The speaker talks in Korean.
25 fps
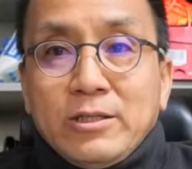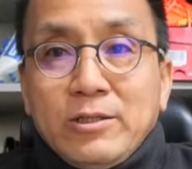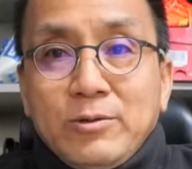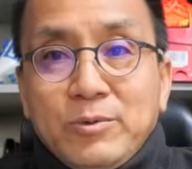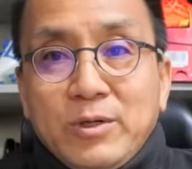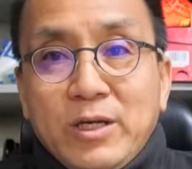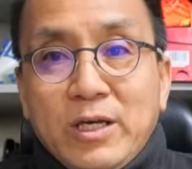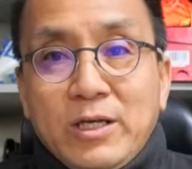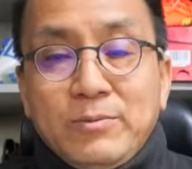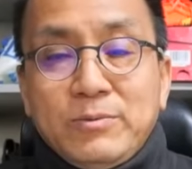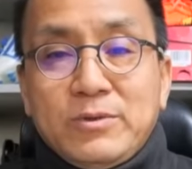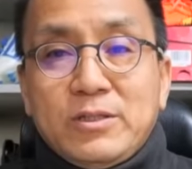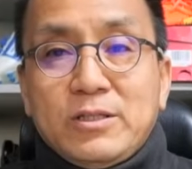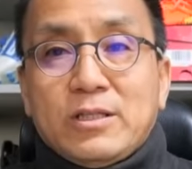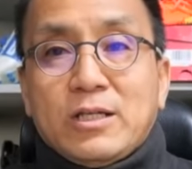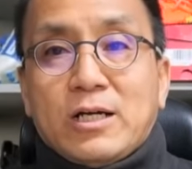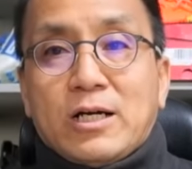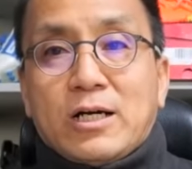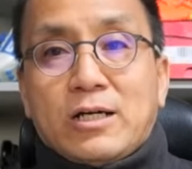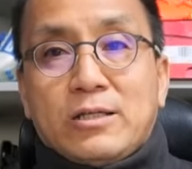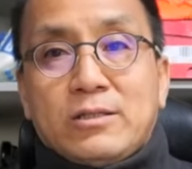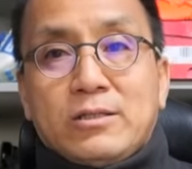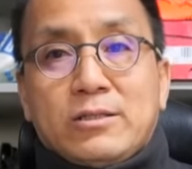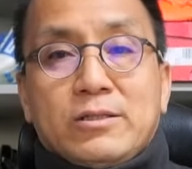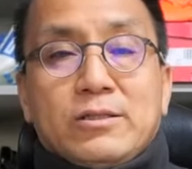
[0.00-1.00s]
아니면 MG다
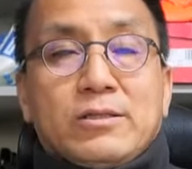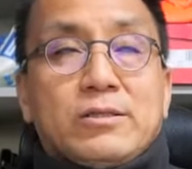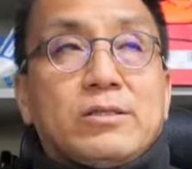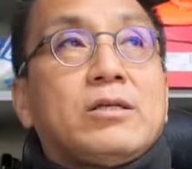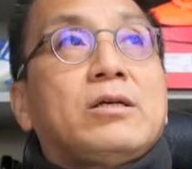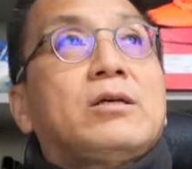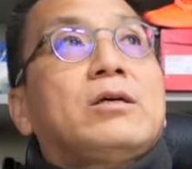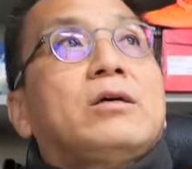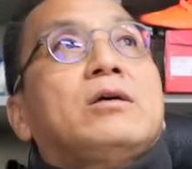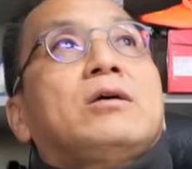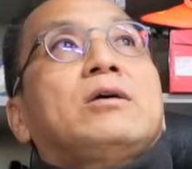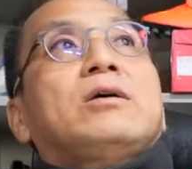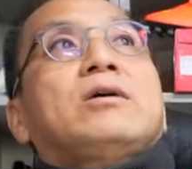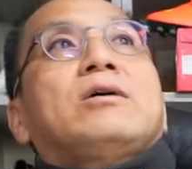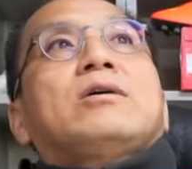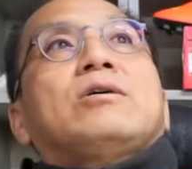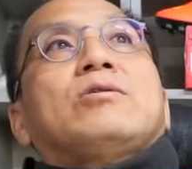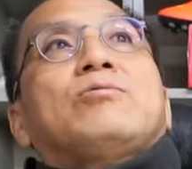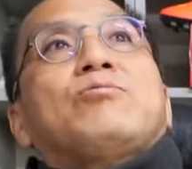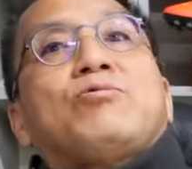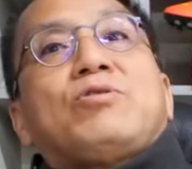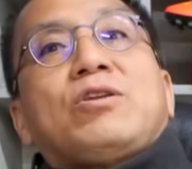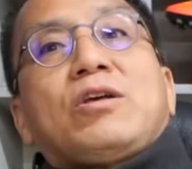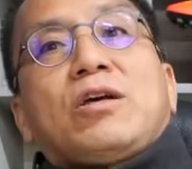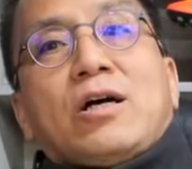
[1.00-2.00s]
하는
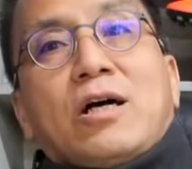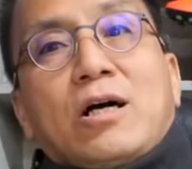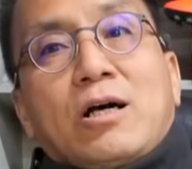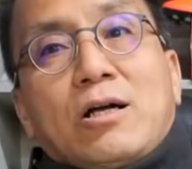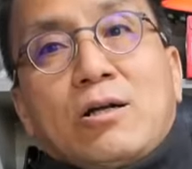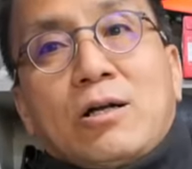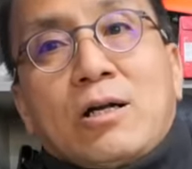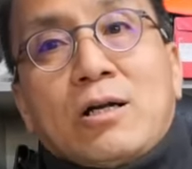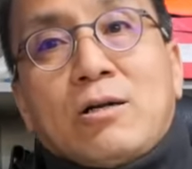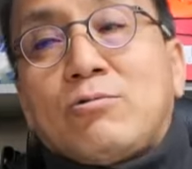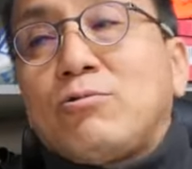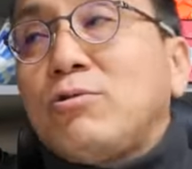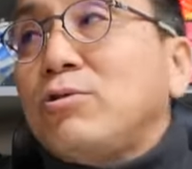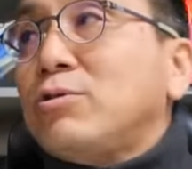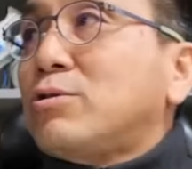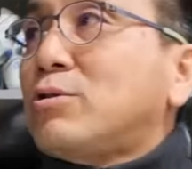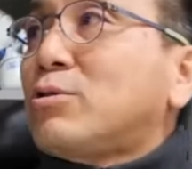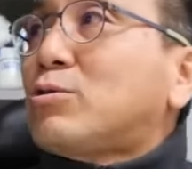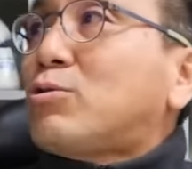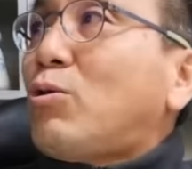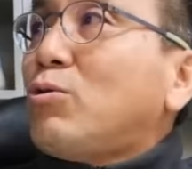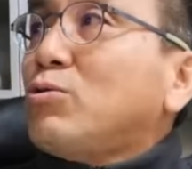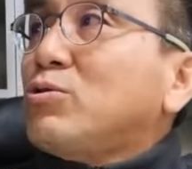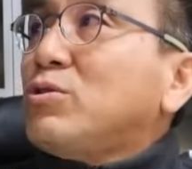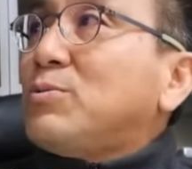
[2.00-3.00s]
우리가 알고
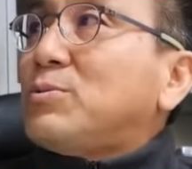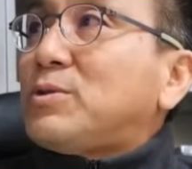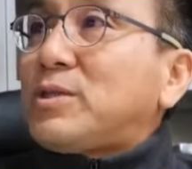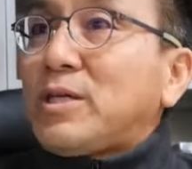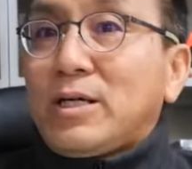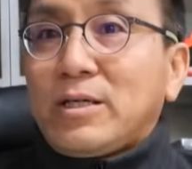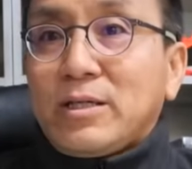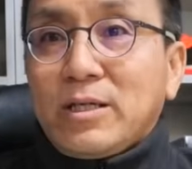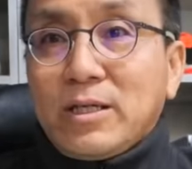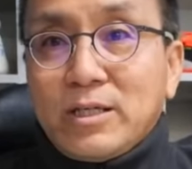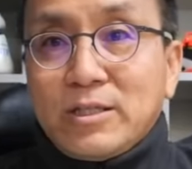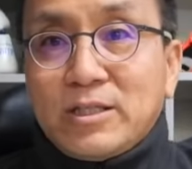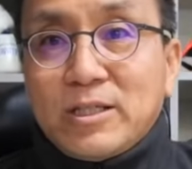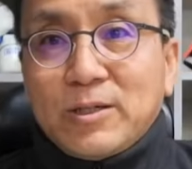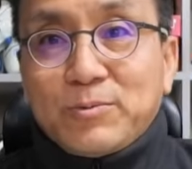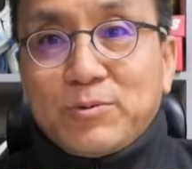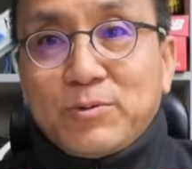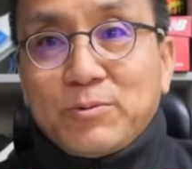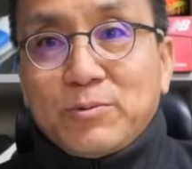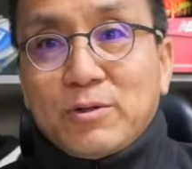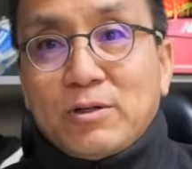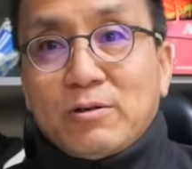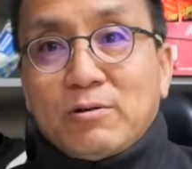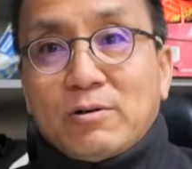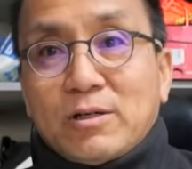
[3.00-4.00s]
있는 통념상의
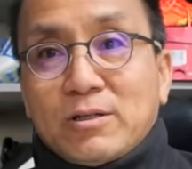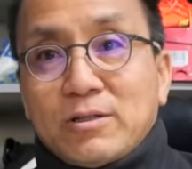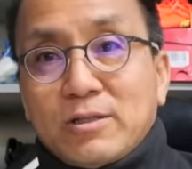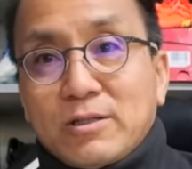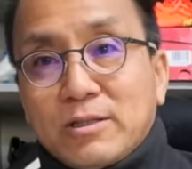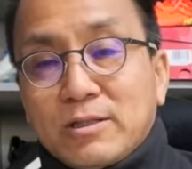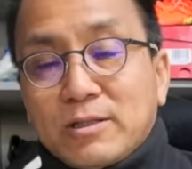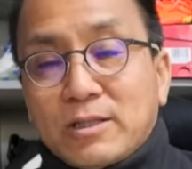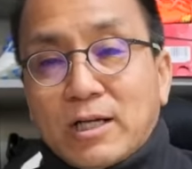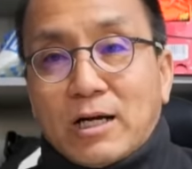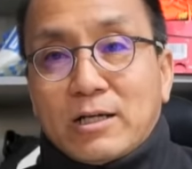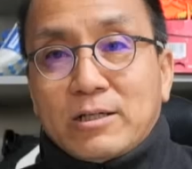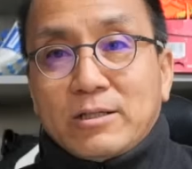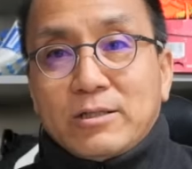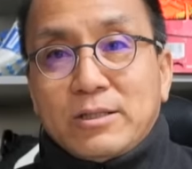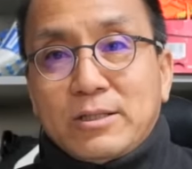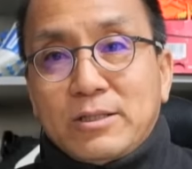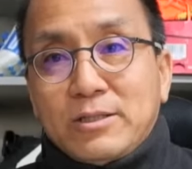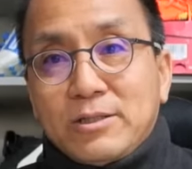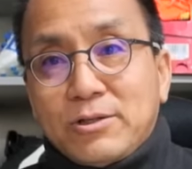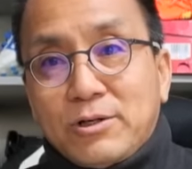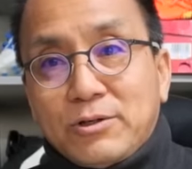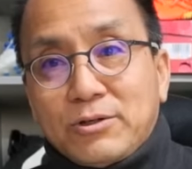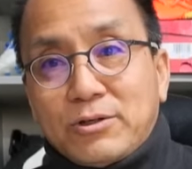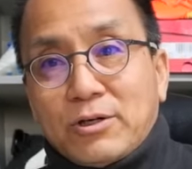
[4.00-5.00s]
제품들과는
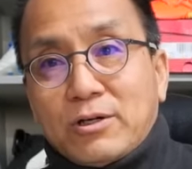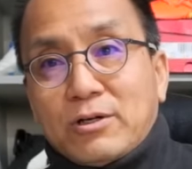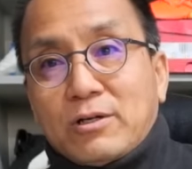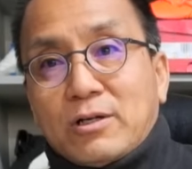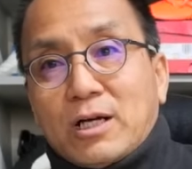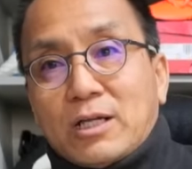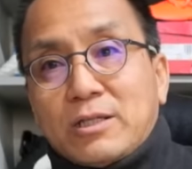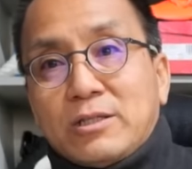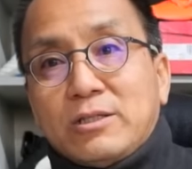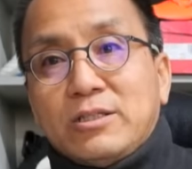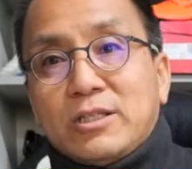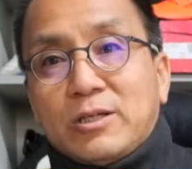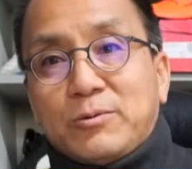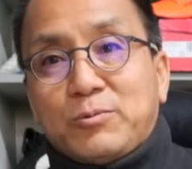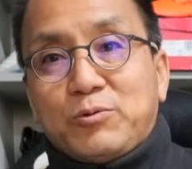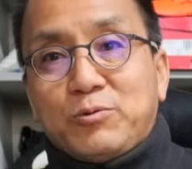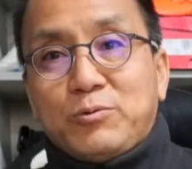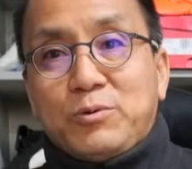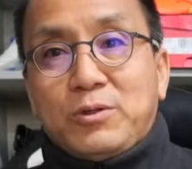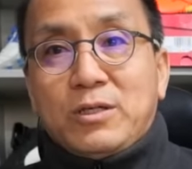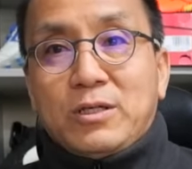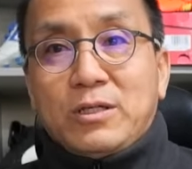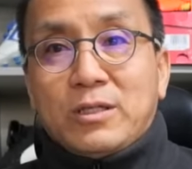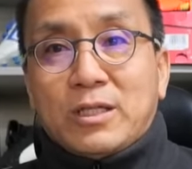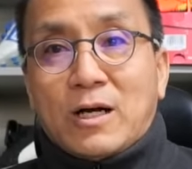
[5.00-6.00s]
다른 성격을 갖는
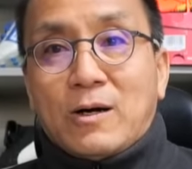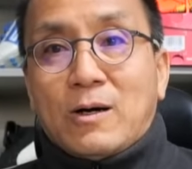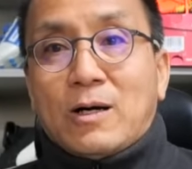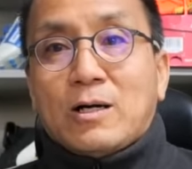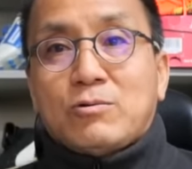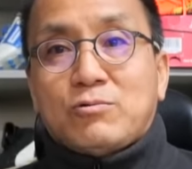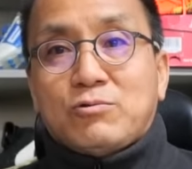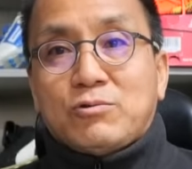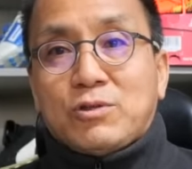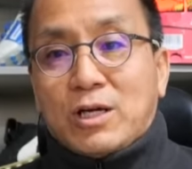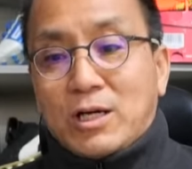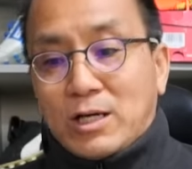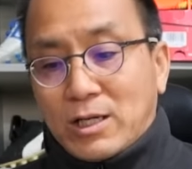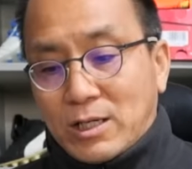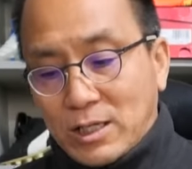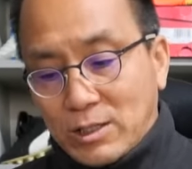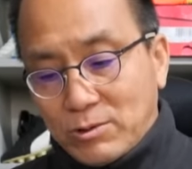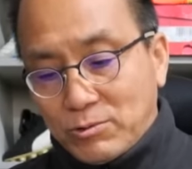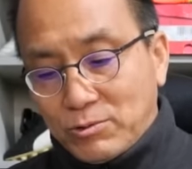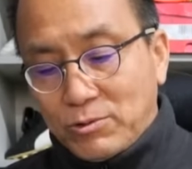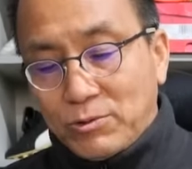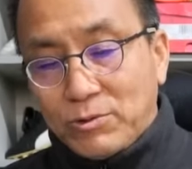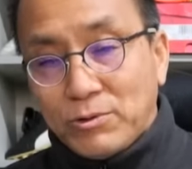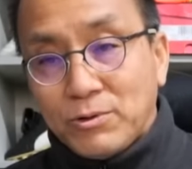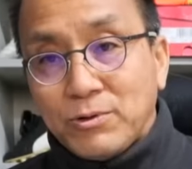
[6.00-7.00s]
제품이 나왔구나
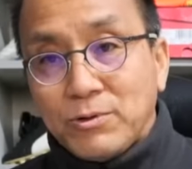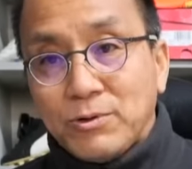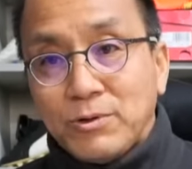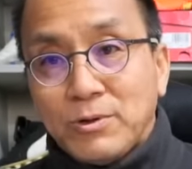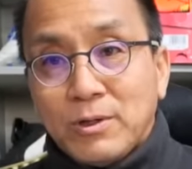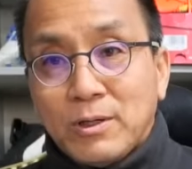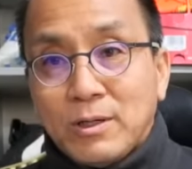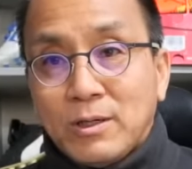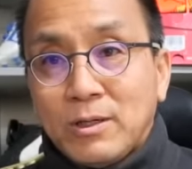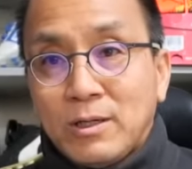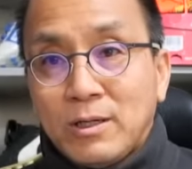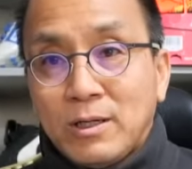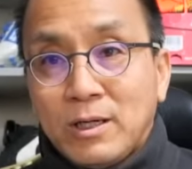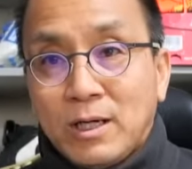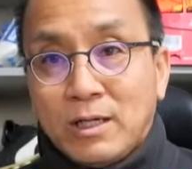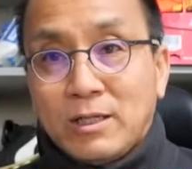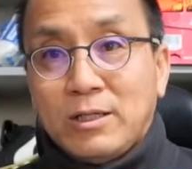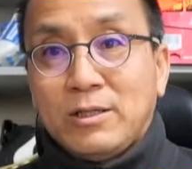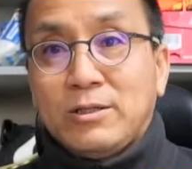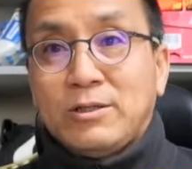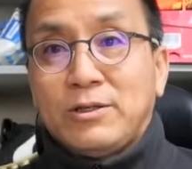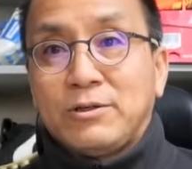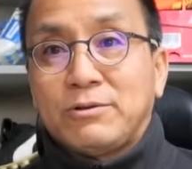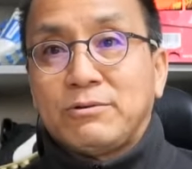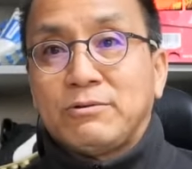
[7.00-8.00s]
하고
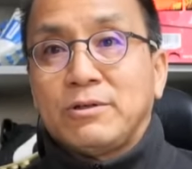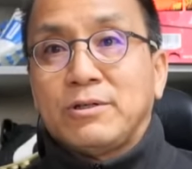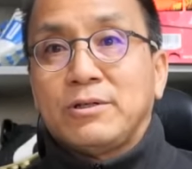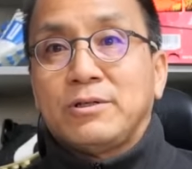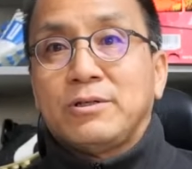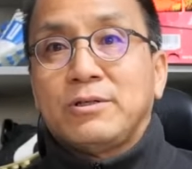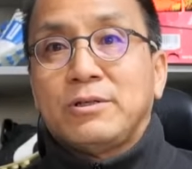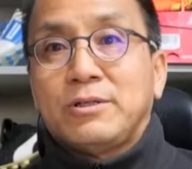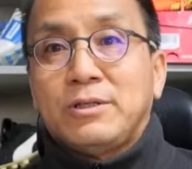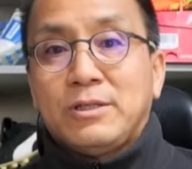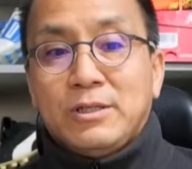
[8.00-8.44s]
알게 된 거예요.